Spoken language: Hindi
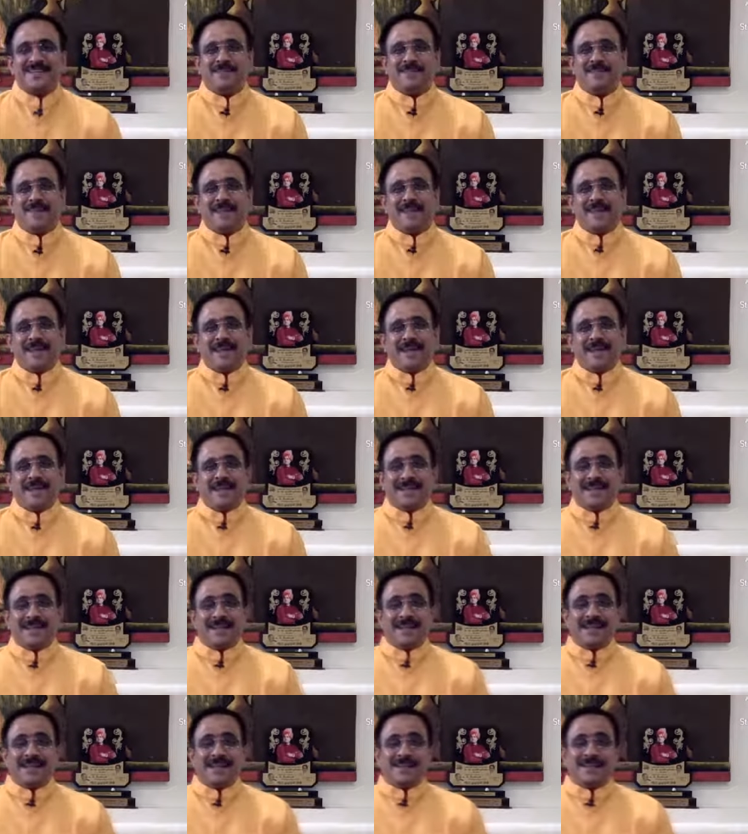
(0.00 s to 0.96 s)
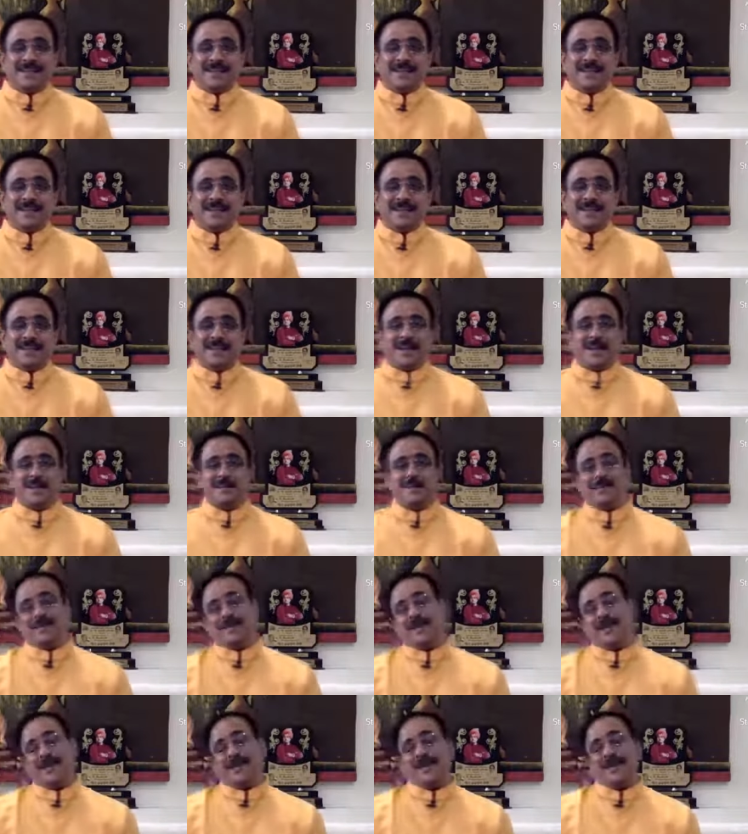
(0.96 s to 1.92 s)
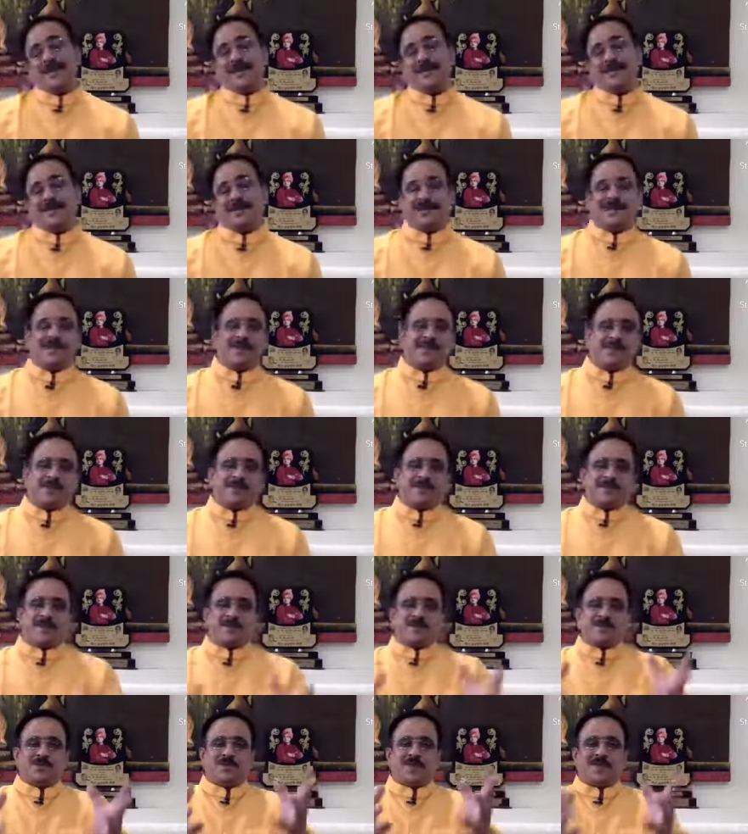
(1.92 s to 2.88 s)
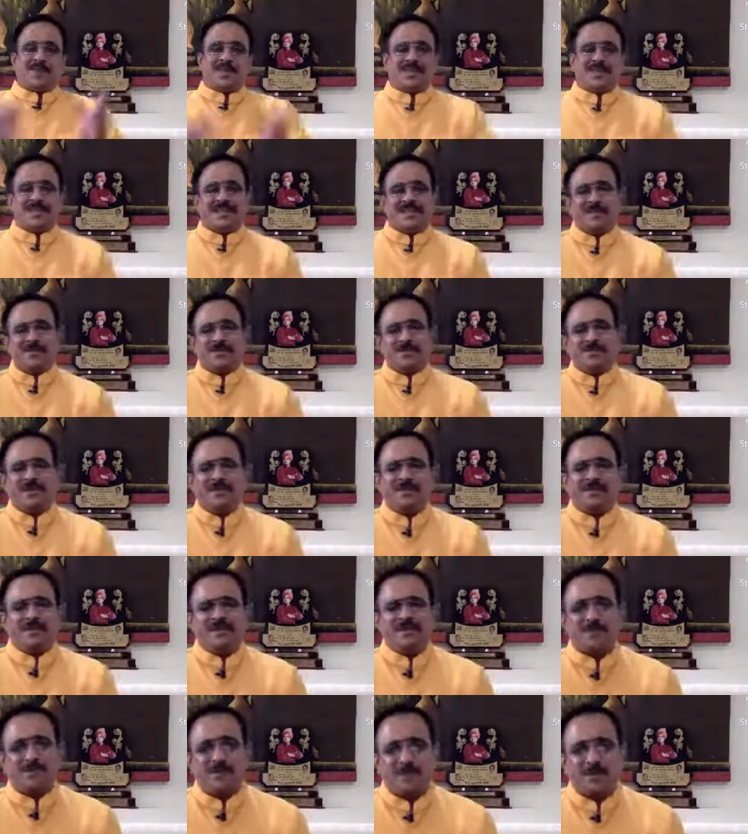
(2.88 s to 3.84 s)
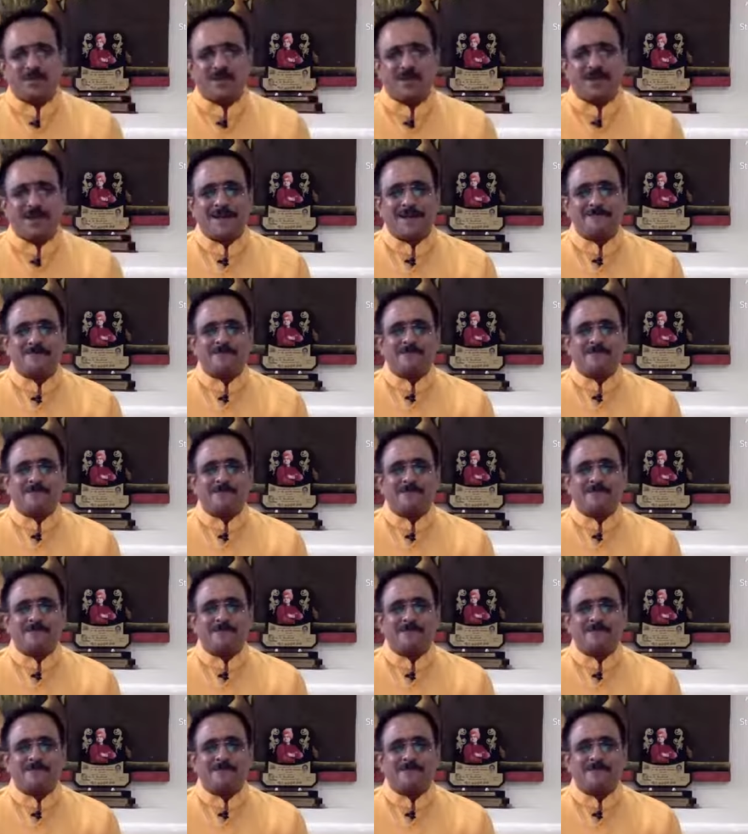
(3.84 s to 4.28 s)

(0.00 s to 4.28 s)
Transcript: बिले का नरेंद्र नरेंद्र का विवेकानंद कैसे बना उसकी कथा थोड़े में सुनाऊंगा